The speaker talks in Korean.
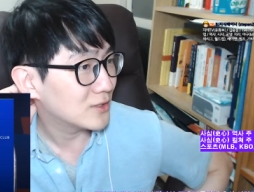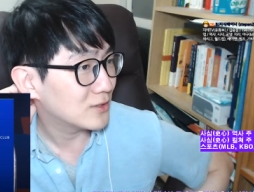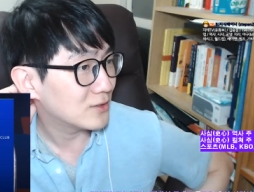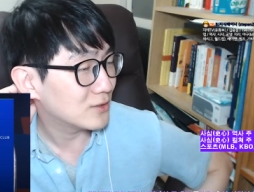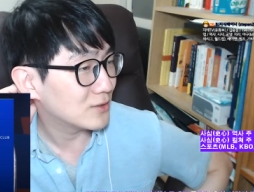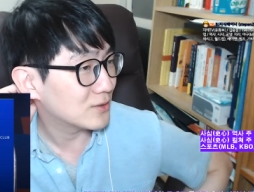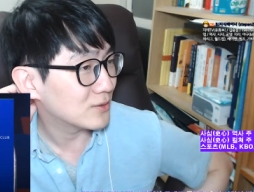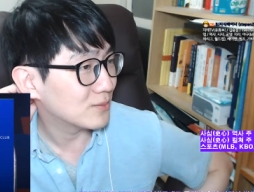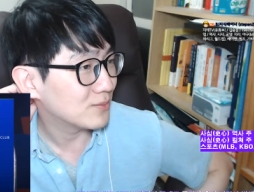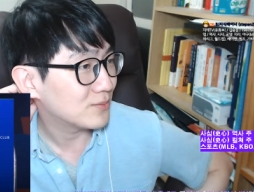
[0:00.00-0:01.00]

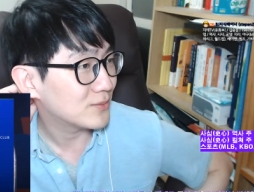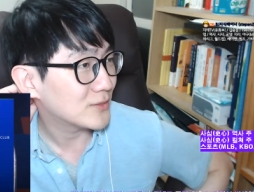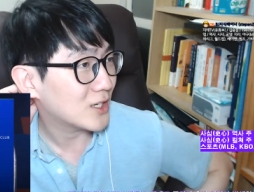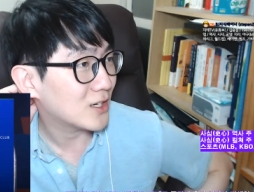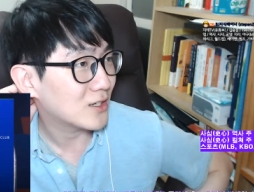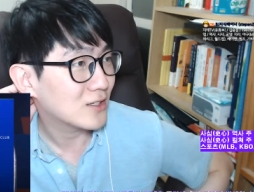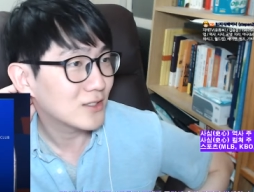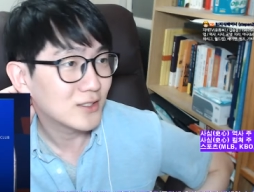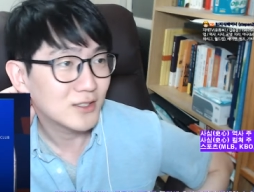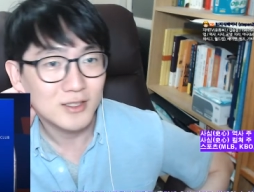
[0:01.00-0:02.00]
음, 자,
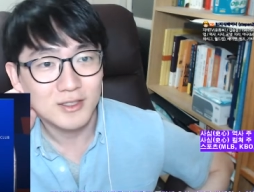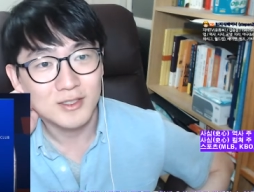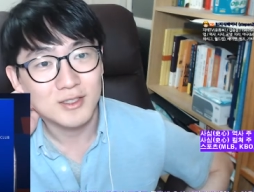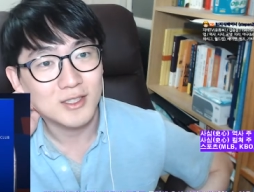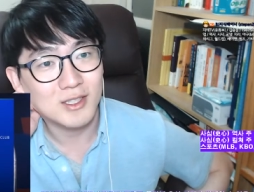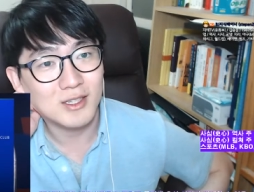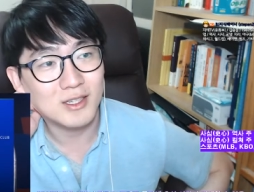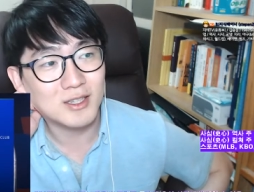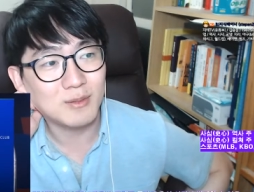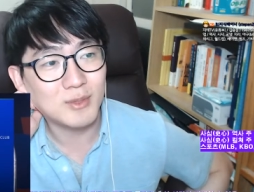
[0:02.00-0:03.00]
이
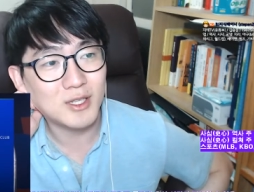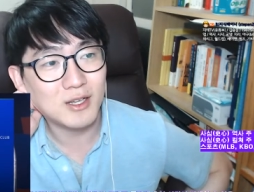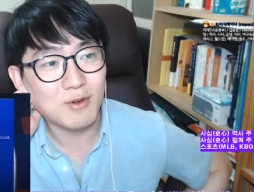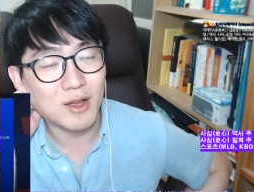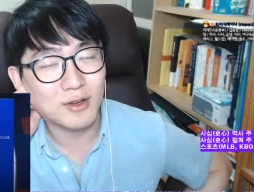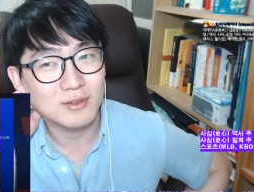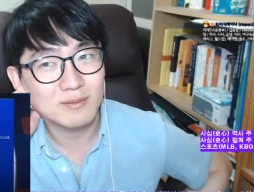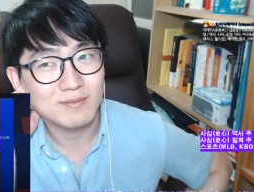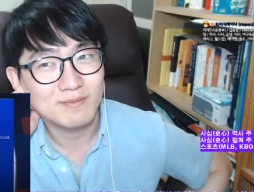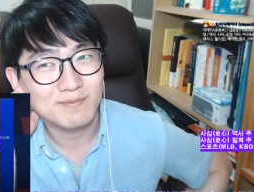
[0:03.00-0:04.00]
팀들이 과연
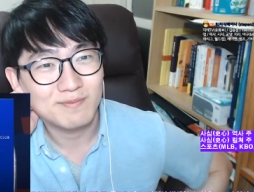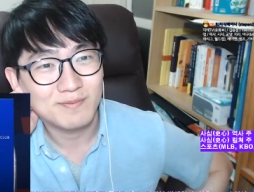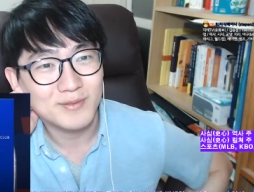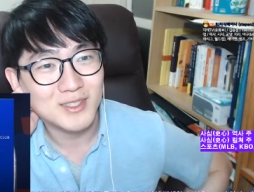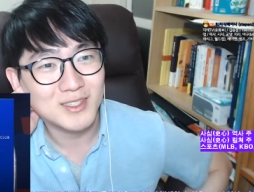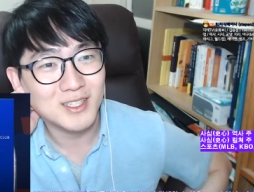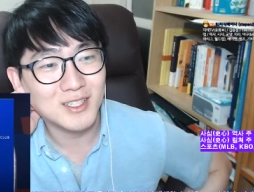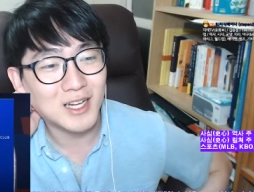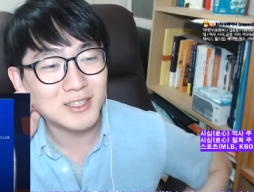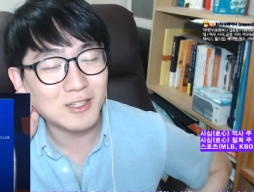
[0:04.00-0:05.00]
이제
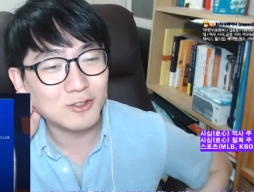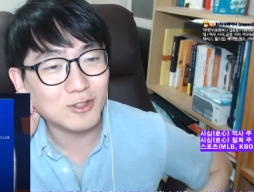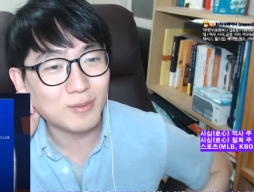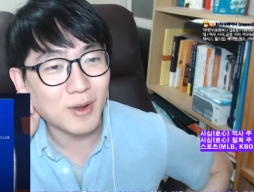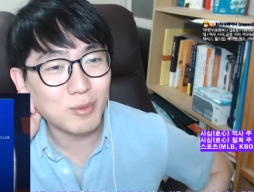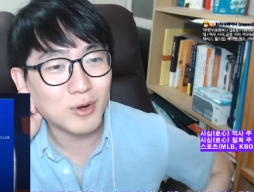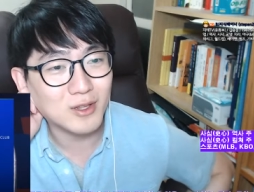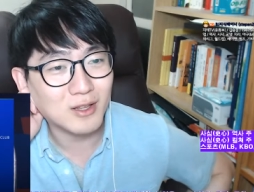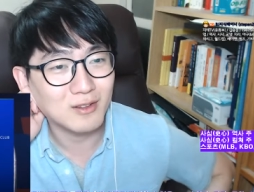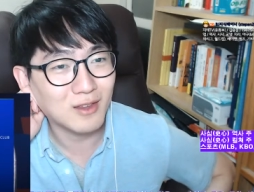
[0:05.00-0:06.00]
한 달 전에 발표가
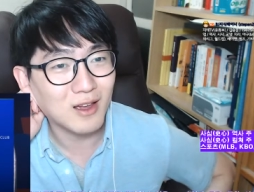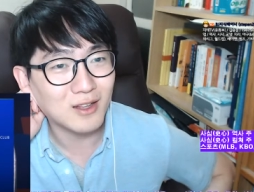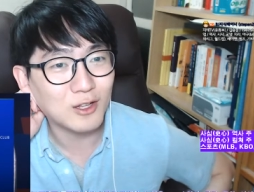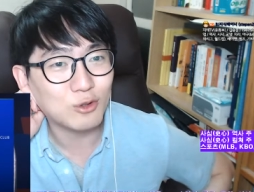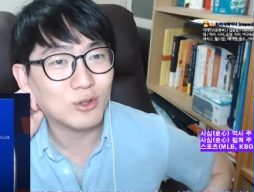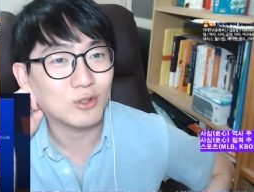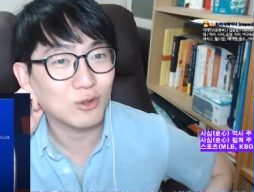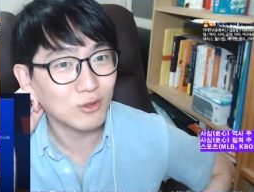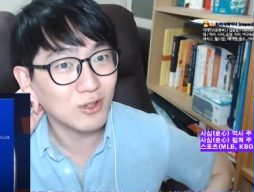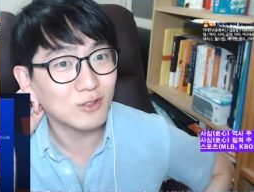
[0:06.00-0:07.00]
됐는데 한 달 동안
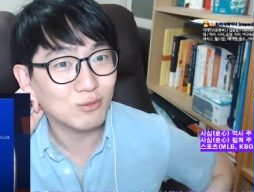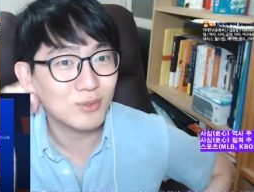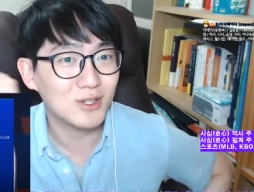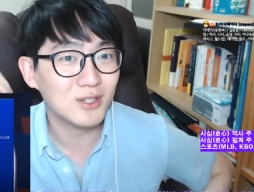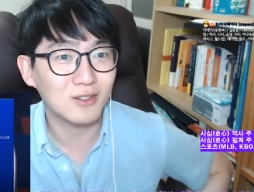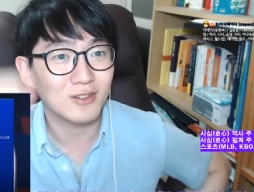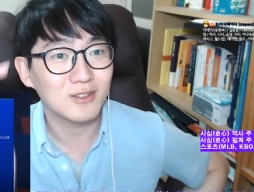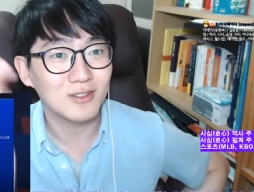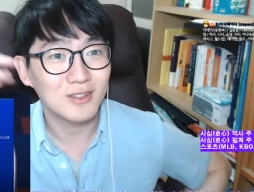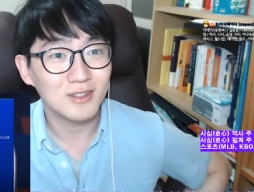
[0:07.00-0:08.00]
어떻게 준비를 해서
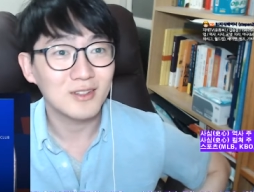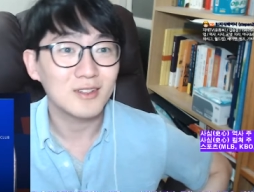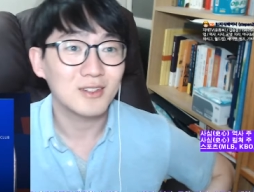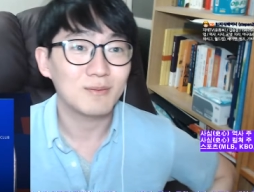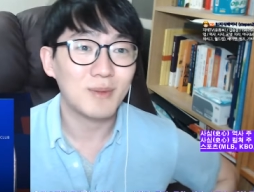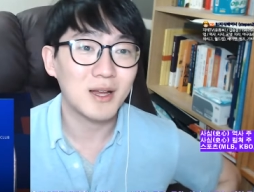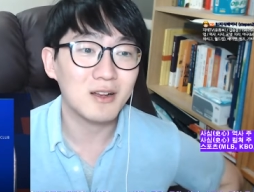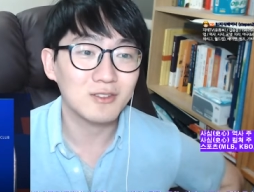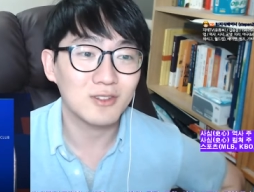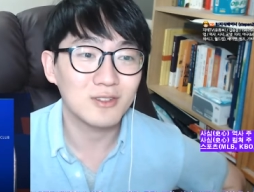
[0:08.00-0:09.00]

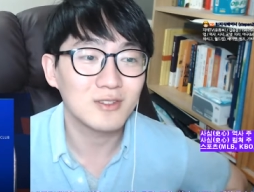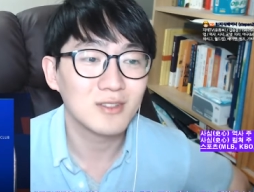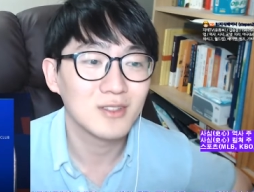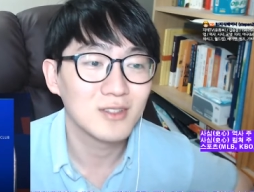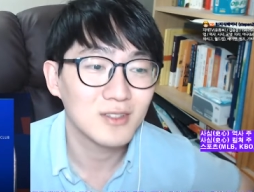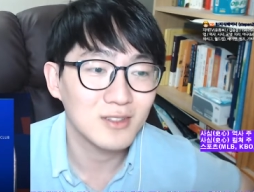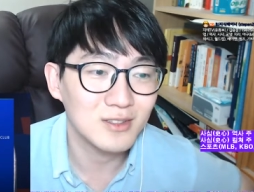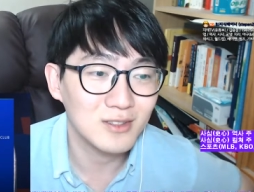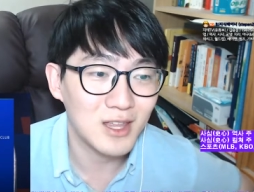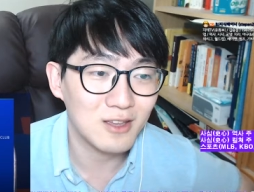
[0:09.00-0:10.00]
8강전
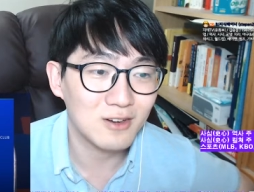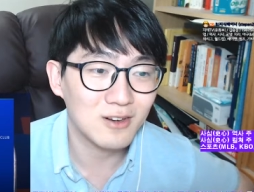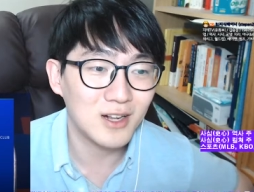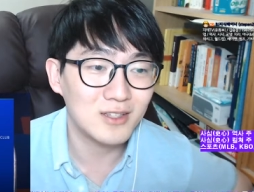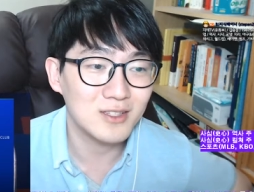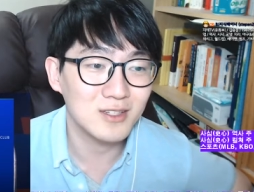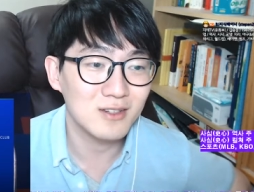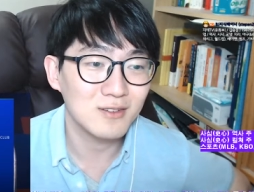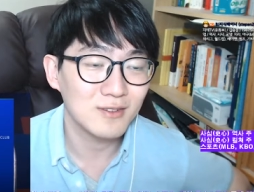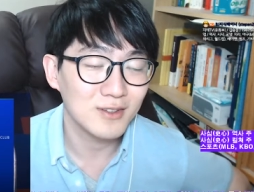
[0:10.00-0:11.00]
그 대결을
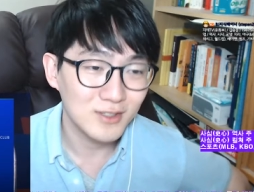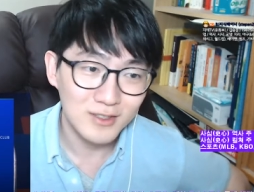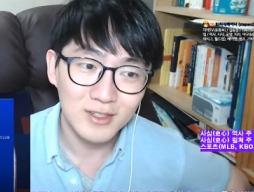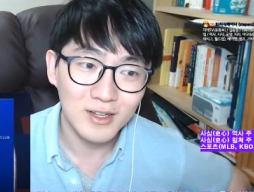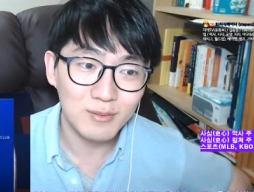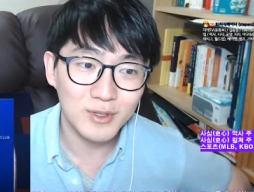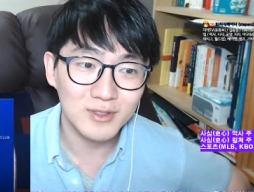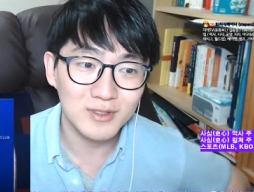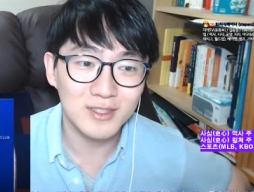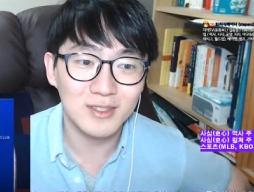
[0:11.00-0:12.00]
할지
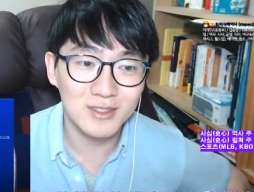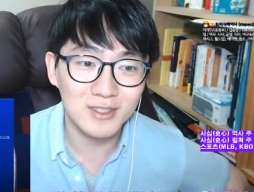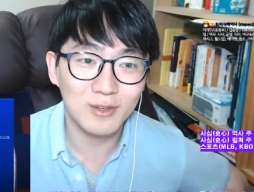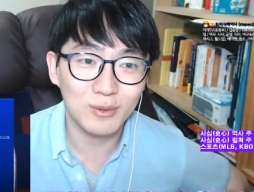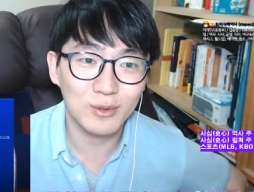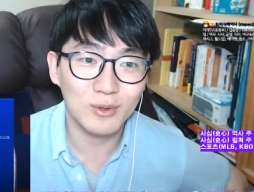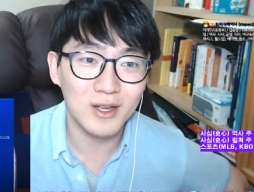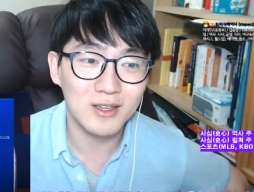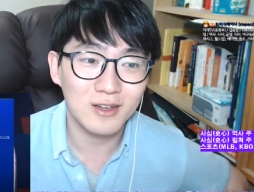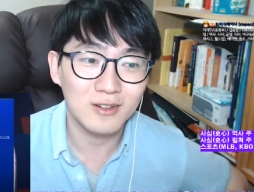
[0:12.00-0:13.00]
한번 이제 지켜보도록
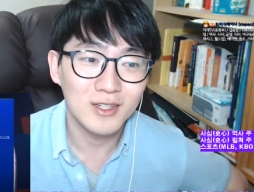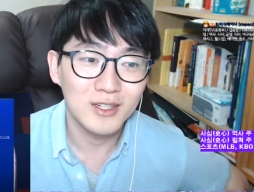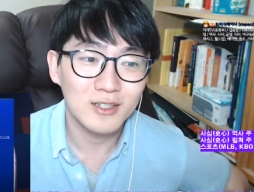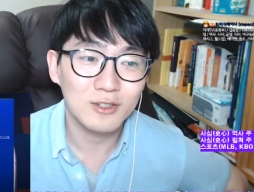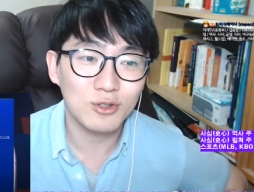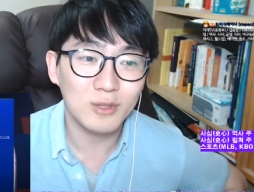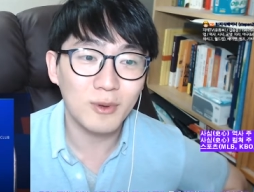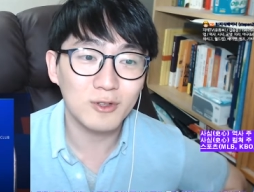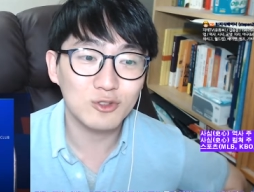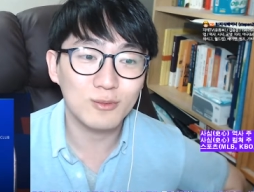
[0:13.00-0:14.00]
할게요. 그리고
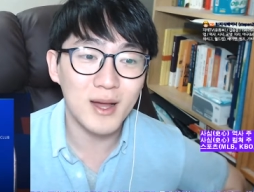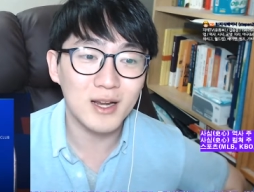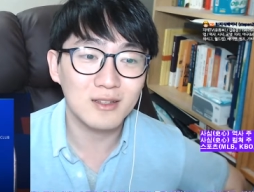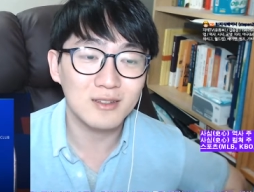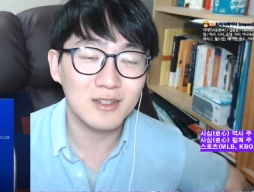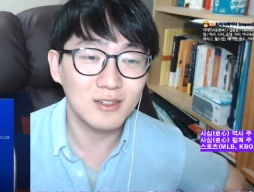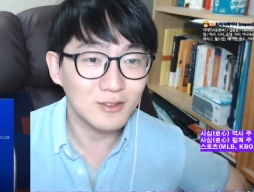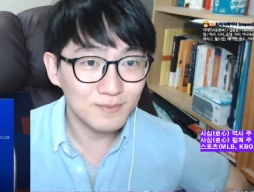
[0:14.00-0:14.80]
이번 주말에는요.